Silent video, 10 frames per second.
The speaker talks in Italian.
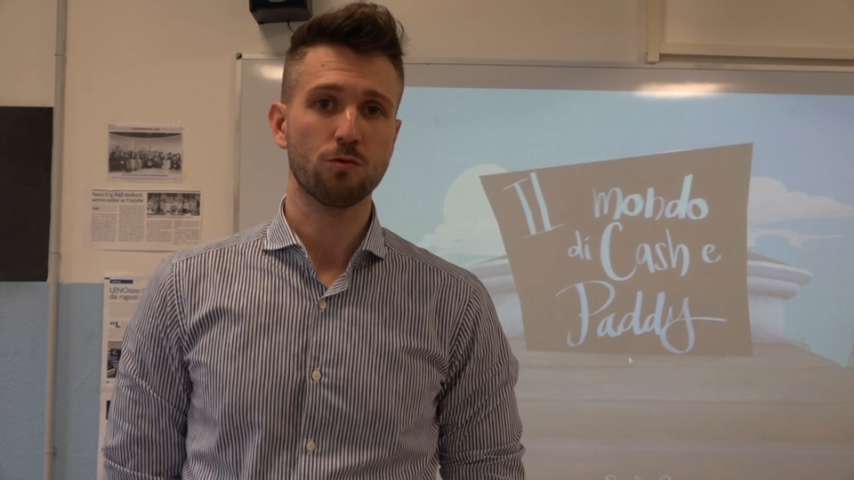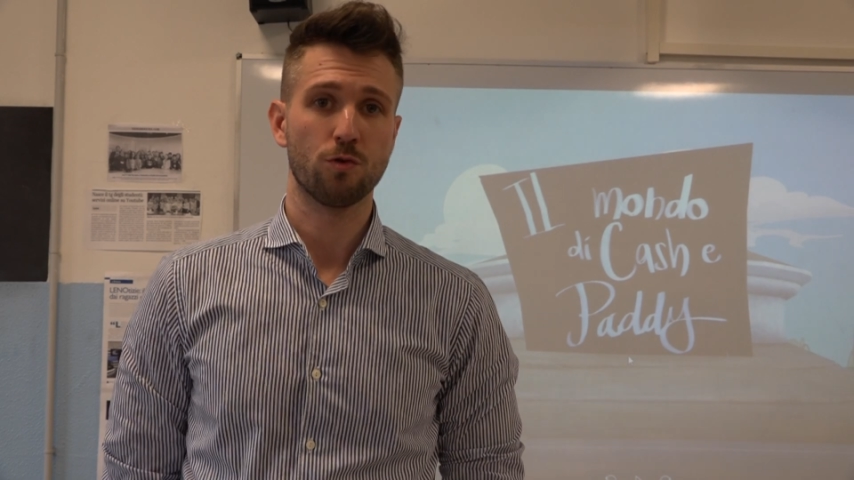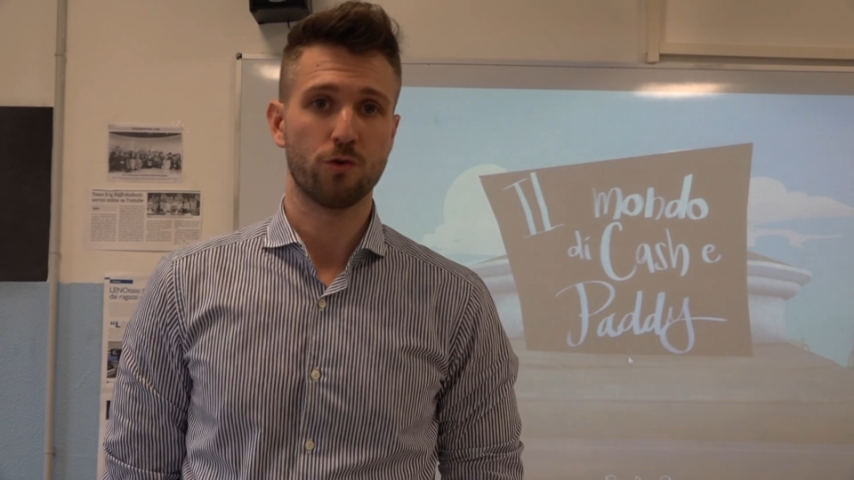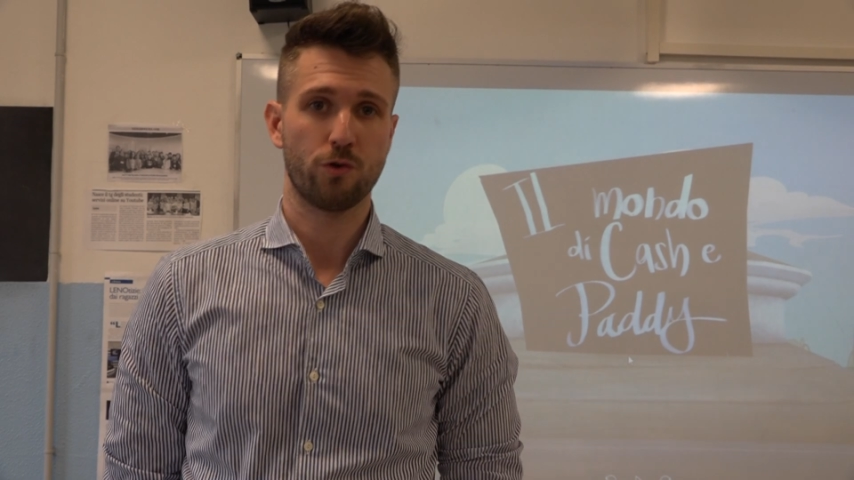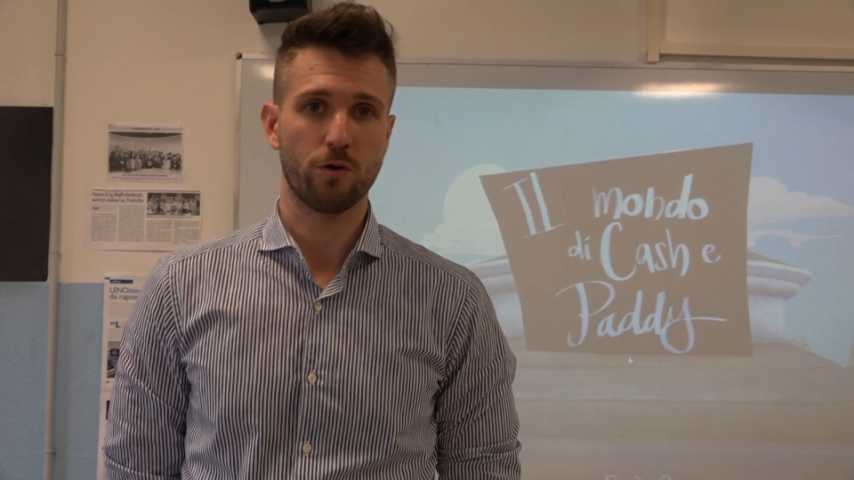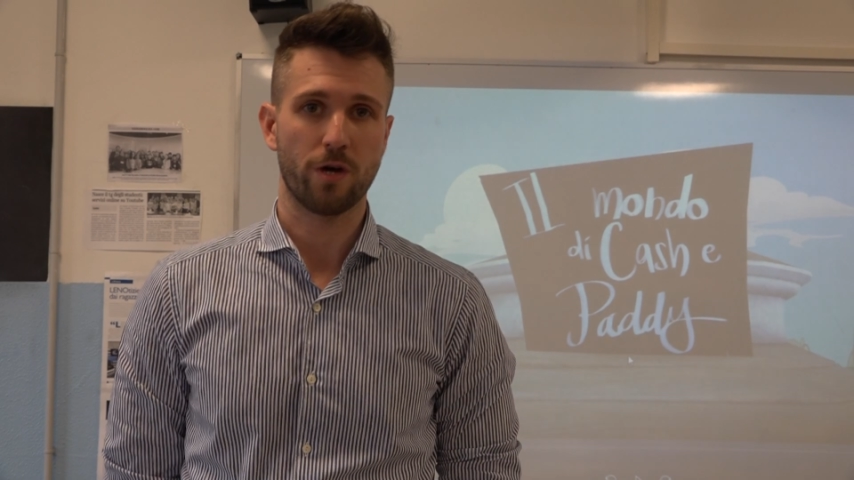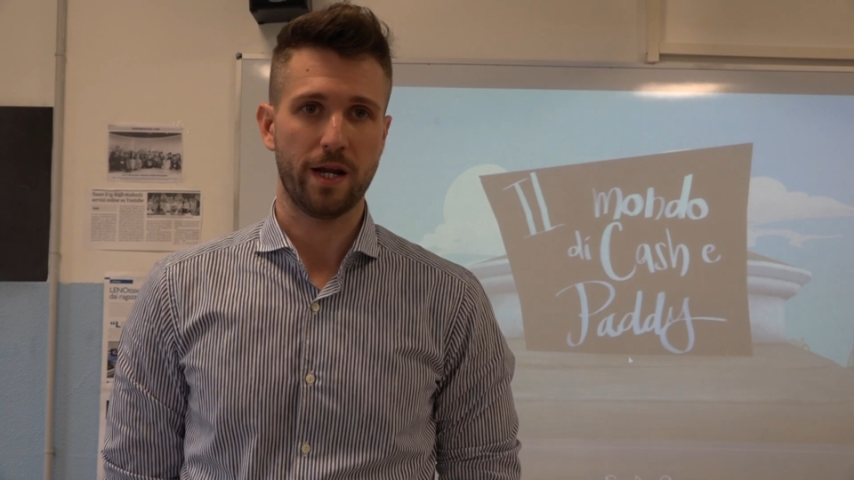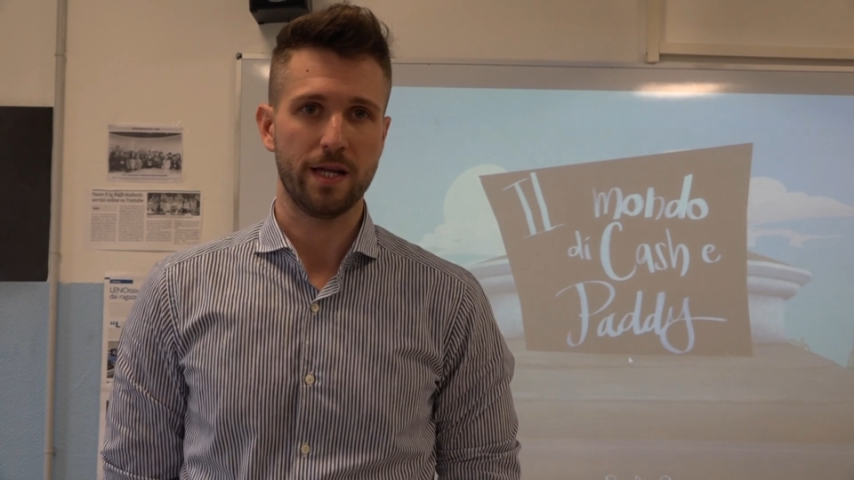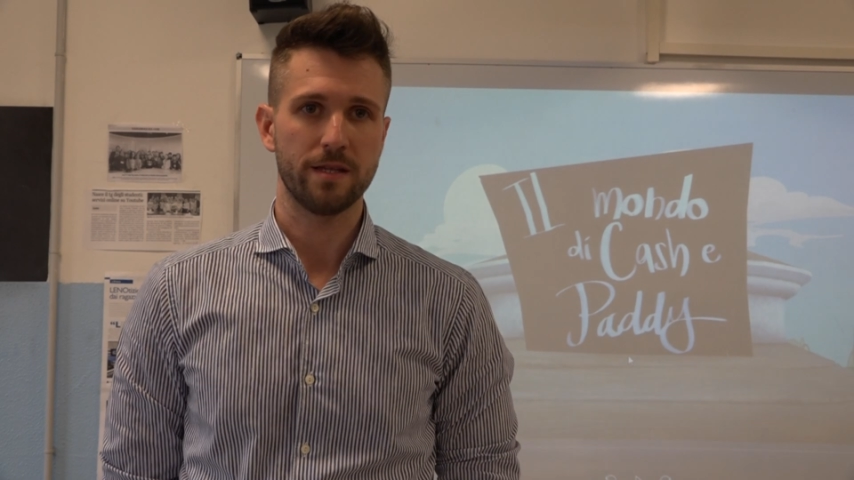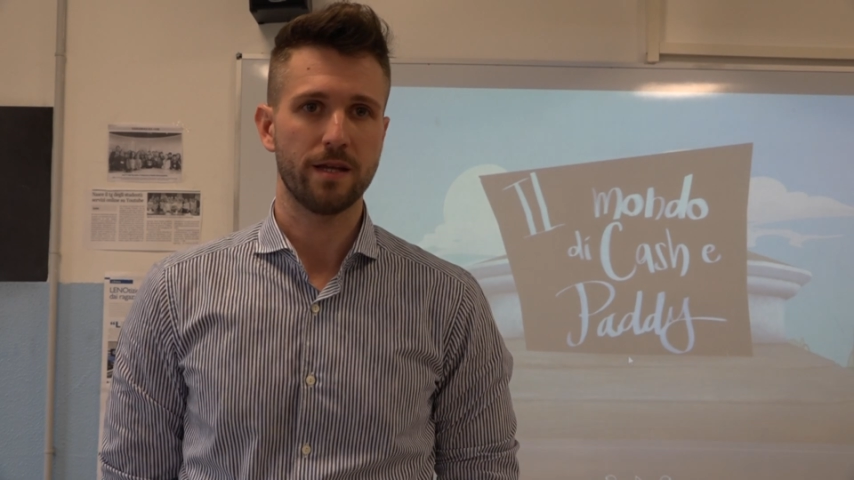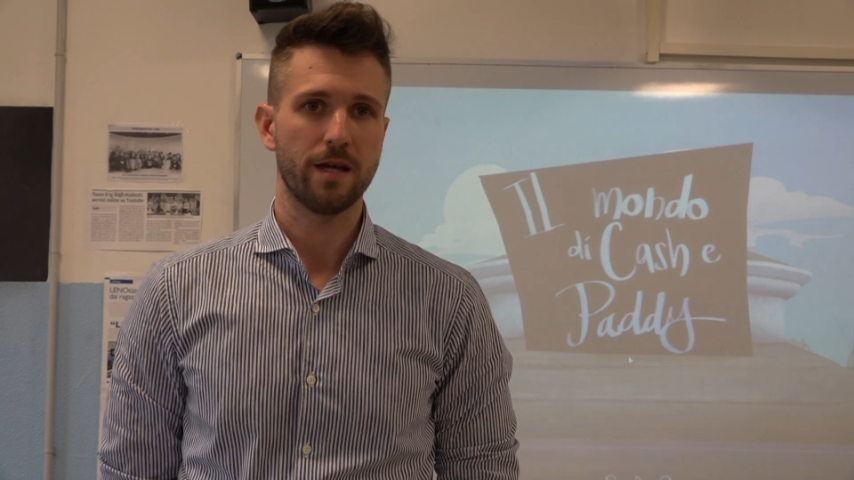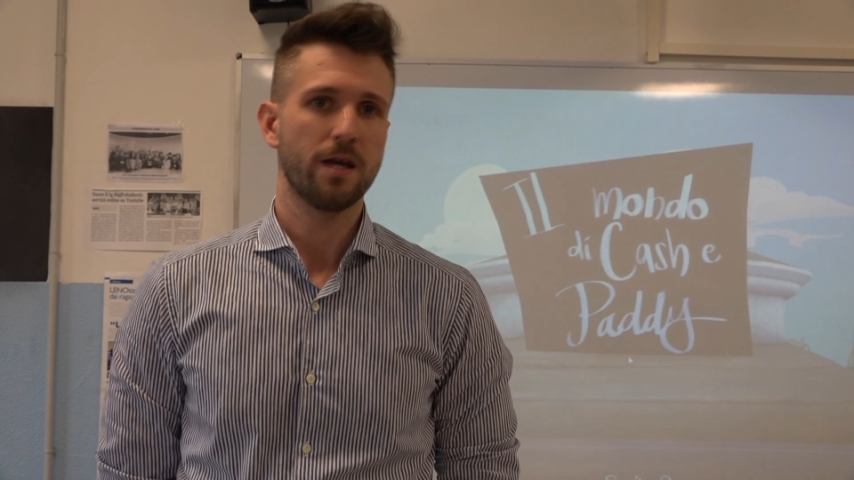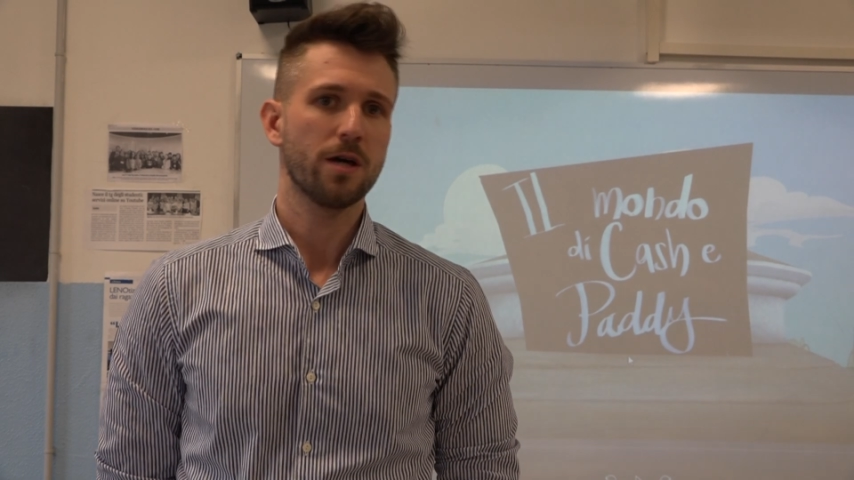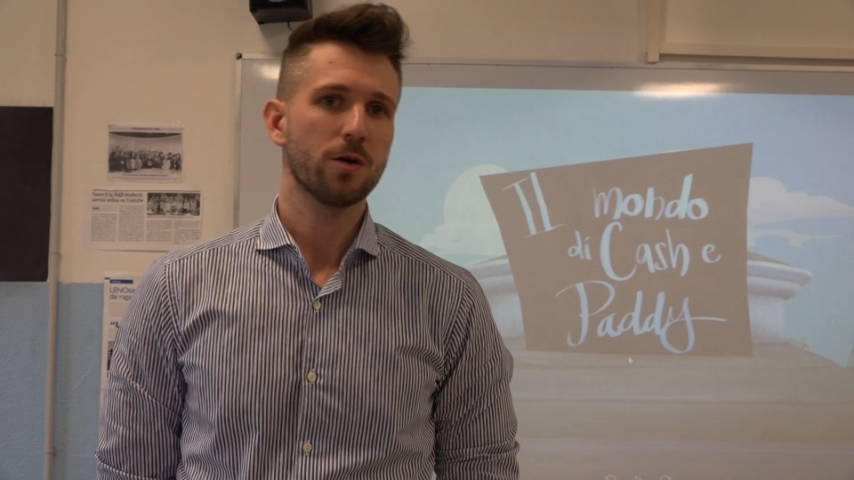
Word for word: un conto corrente,